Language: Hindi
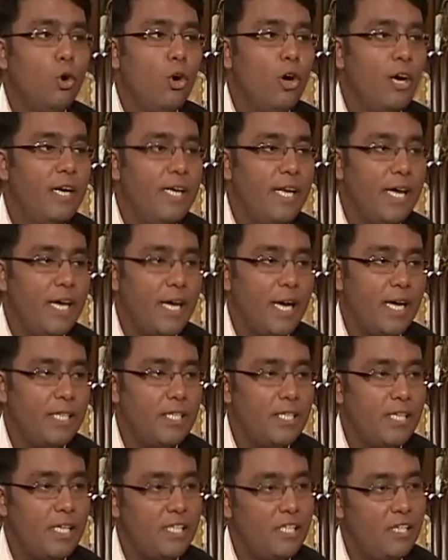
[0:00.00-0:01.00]
दो घंटे खराज
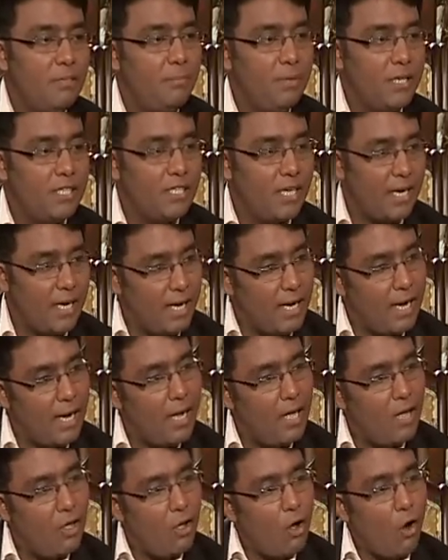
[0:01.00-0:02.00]
तहसीन पेश करेगा
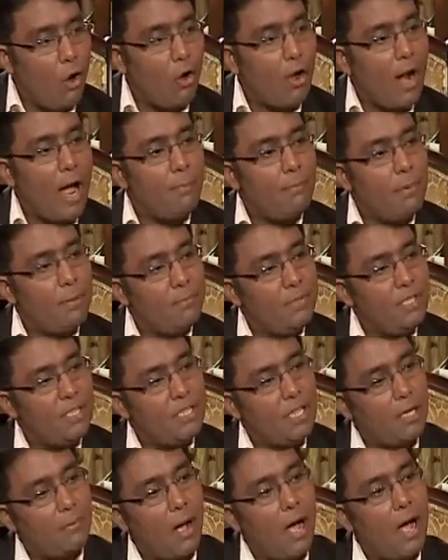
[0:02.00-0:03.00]
हाँ। और आप अपनी
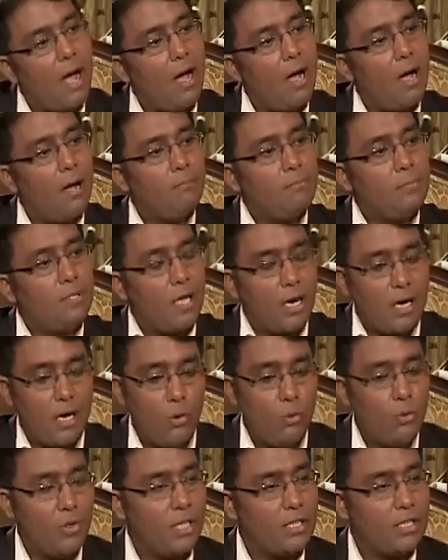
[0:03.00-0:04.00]
तमाम तर
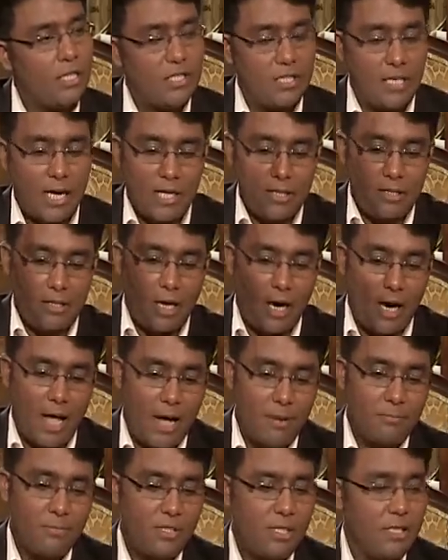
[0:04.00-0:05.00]
रौनत के साथ
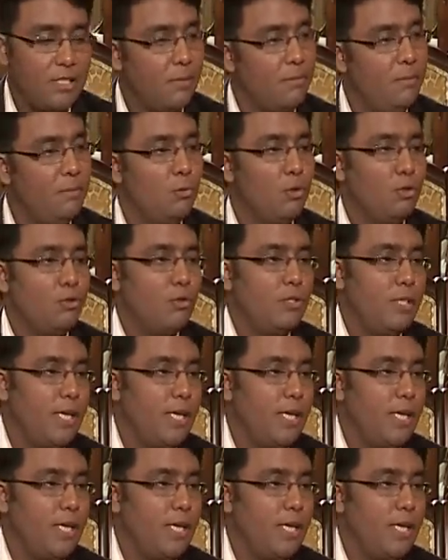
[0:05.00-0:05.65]
धड़ाम से ज़मीन बोस हो